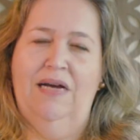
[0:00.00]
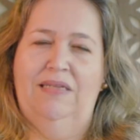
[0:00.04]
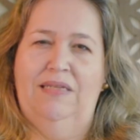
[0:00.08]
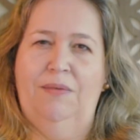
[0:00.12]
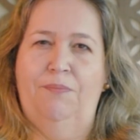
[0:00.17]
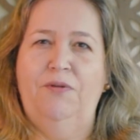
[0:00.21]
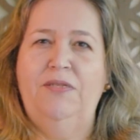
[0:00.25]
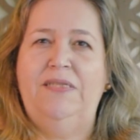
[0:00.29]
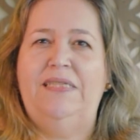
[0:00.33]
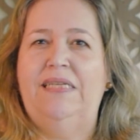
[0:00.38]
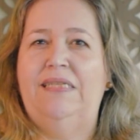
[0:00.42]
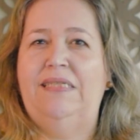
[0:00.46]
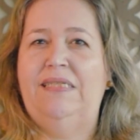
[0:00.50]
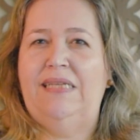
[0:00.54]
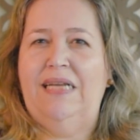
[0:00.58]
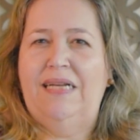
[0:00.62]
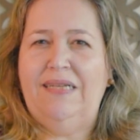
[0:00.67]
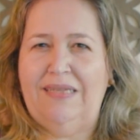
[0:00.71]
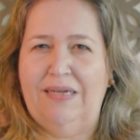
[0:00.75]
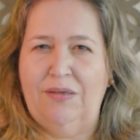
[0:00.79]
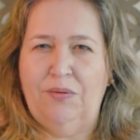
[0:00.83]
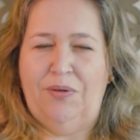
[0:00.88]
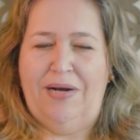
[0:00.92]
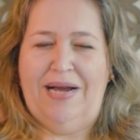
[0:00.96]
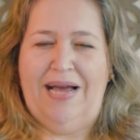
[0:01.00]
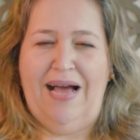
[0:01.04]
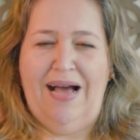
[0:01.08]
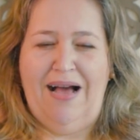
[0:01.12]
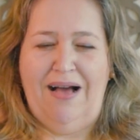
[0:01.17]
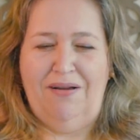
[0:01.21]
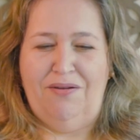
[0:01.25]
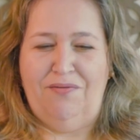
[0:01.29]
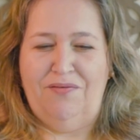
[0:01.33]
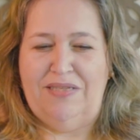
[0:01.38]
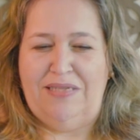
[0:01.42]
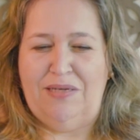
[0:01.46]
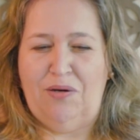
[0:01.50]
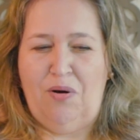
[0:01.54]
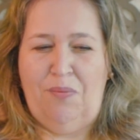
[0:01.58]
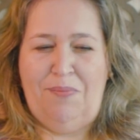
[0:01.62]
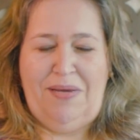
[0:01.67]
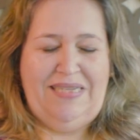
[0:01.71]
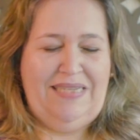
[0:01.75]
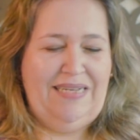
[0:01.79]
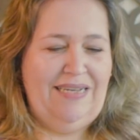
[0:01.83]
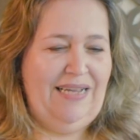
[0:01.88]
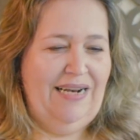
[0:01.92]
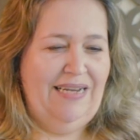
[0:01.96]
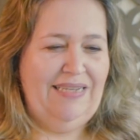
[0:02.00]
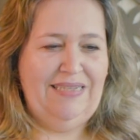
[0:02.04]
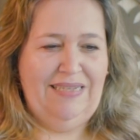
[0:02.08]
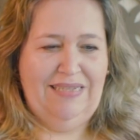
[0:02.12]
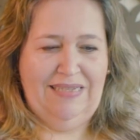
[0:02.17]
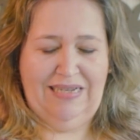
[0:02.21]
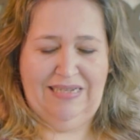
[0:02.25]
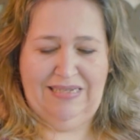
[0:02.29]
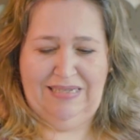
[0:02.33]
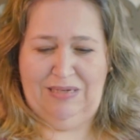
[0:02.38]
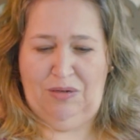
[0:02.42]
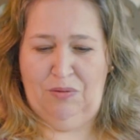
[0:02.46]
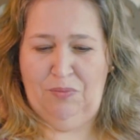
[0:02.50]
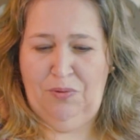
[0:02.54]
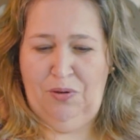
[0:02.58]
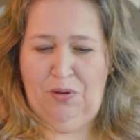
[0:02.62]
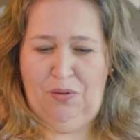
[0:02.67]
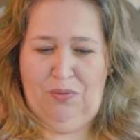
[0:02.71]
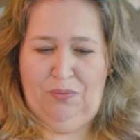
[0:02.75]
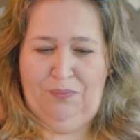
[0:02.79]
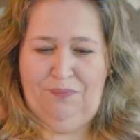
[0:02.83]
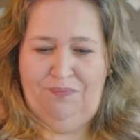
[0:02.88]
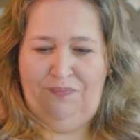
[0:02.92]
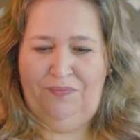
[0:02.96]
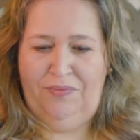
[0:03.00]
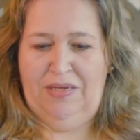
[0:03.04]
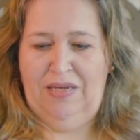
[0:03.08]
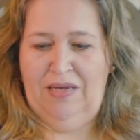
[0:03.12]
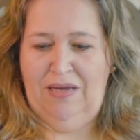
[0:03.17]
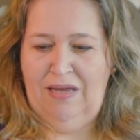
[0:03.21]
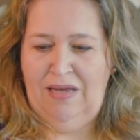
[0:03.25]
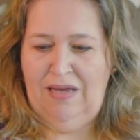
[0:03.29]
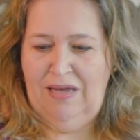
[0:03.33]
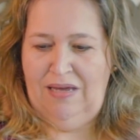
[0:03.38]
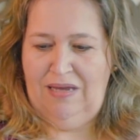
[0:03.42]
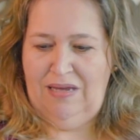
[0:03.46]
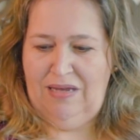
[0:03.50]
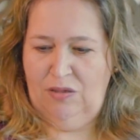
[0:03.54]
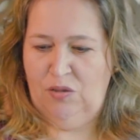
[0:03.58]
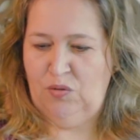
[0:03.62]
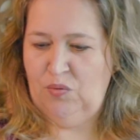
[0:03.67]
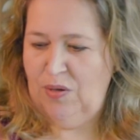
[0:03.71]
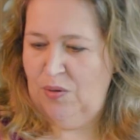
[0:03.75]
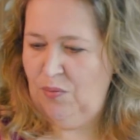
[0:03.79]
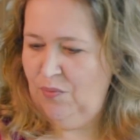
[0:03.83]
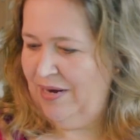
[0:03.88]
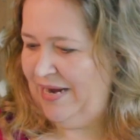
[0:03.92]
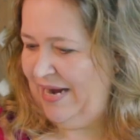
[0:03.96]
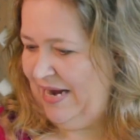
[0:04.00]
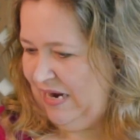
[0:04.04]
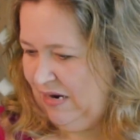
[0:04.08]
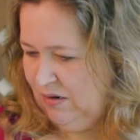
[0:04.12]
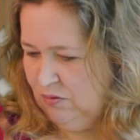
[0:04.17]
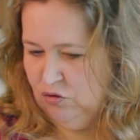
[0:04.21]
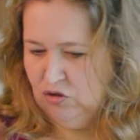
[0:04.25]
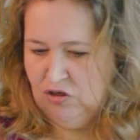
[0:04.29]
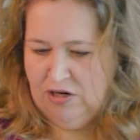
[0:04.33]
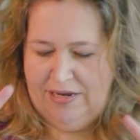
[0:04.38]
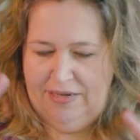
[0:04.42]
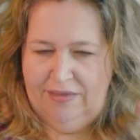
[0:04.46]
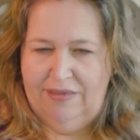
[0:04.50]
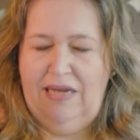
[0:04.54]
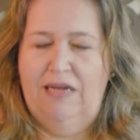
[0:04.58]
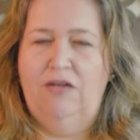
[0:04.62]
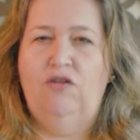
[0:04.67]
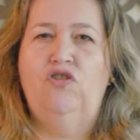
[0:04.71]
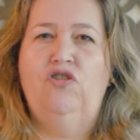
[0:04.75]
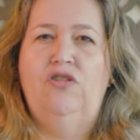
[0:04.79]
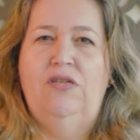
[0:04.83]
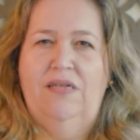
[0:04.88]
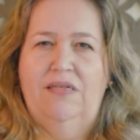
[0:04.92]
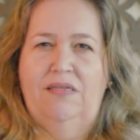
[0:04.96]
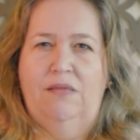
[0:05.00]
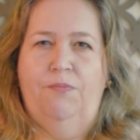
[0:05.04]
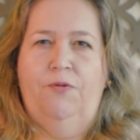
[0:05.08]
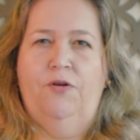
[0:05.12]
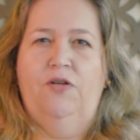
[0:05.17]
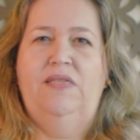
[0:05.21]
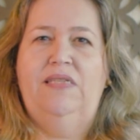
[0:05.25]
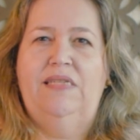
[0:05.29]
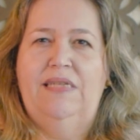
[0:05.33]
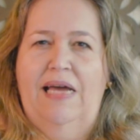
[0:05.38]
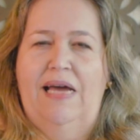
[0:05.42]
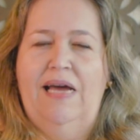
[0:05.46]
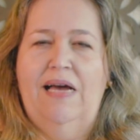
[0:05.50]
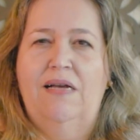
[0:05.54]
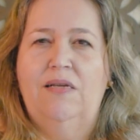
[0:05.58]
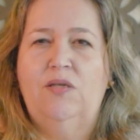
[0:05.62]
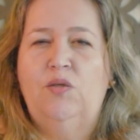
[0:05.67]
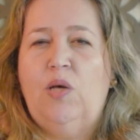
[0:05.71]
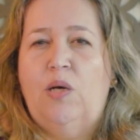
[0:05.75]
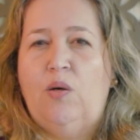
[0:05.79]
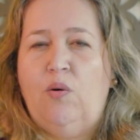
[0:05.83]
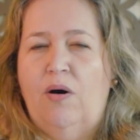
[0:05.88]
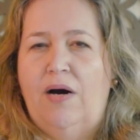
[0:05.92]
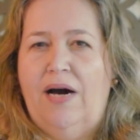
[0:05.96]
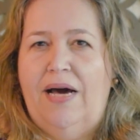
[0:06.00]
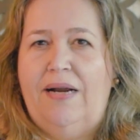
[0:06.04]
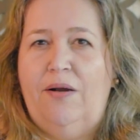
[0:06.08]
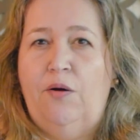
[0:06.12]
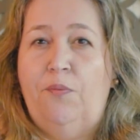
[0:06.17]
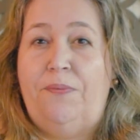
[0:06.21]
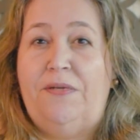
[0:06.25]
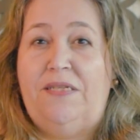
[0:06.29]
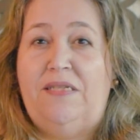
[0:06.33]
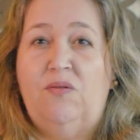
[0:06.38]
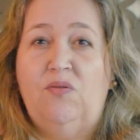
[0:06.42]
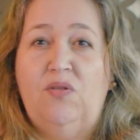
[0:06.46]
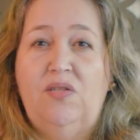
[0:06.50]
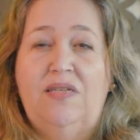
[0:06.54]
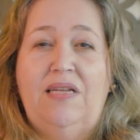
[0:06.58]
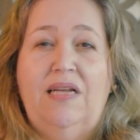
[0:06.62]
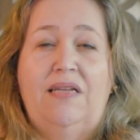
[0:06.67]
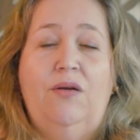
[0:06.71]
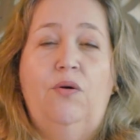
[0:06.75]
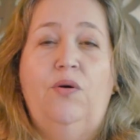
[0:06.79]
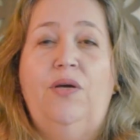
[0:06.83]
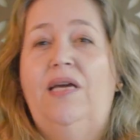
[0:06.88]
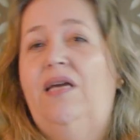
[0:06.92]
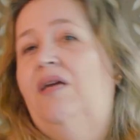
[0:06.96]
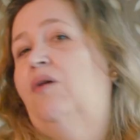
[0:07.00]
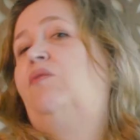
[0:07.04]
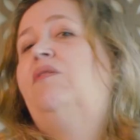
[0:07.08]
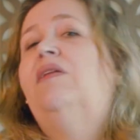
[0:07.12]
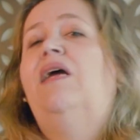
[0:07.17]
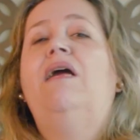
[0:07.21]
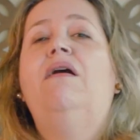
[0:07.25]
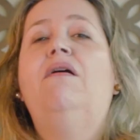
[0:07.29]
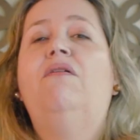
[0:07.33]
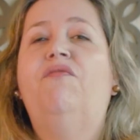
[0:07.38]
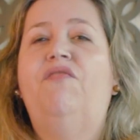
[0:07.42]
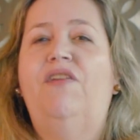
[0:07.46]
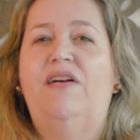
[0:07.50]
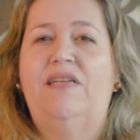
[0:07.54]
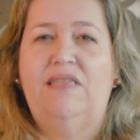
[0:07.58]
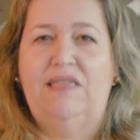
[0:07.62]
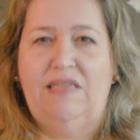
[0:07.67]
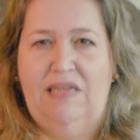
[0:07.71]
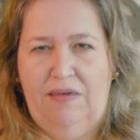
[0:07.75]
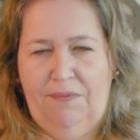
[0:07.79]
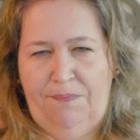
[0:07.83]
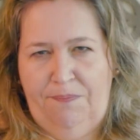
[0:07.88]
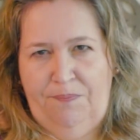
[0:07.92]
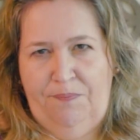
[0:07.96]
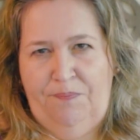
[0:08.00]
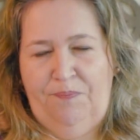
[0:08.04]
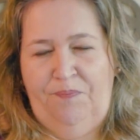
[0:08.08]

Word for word: Depois você senta no carro e você começa aquela sensação: Bom, isso é um carro, já entendi esse processo, agora eu preciso entender o que, que eu tenho que fazer.